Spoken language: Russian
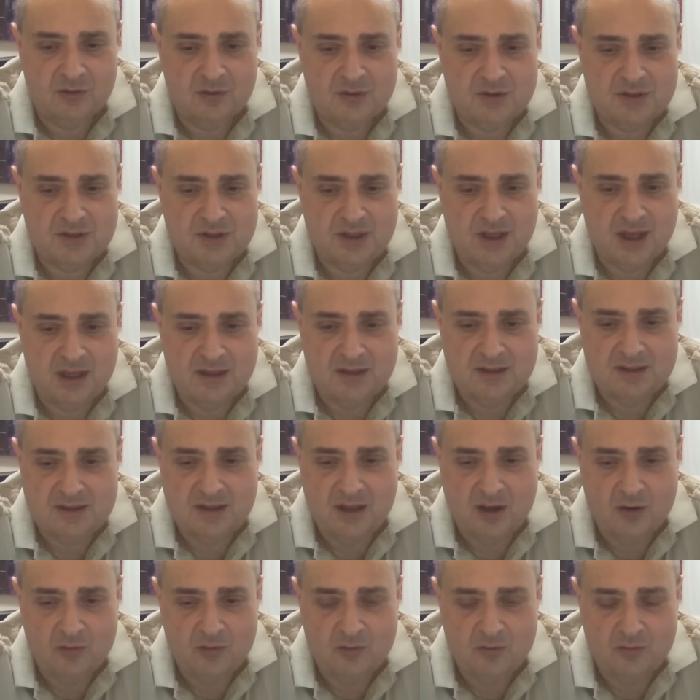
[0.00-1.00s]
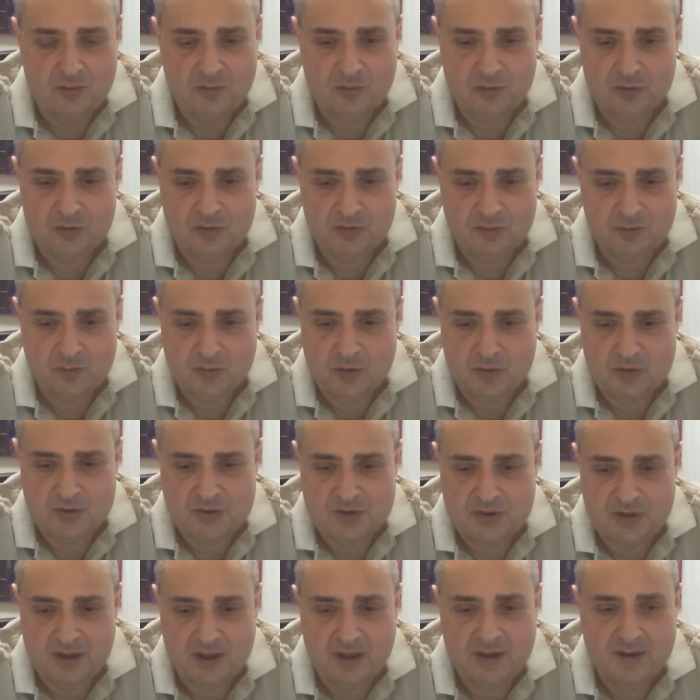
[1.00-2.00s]
То есть я не знаю, вот
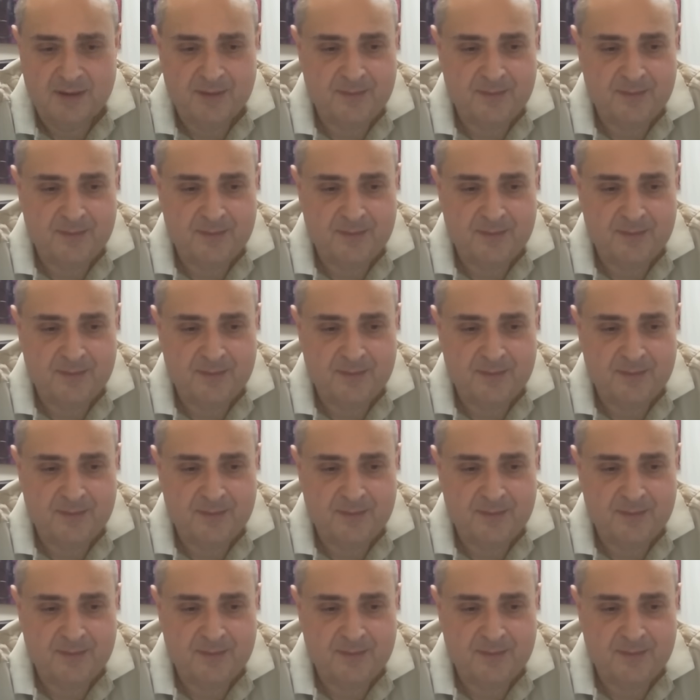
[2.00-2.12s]
просто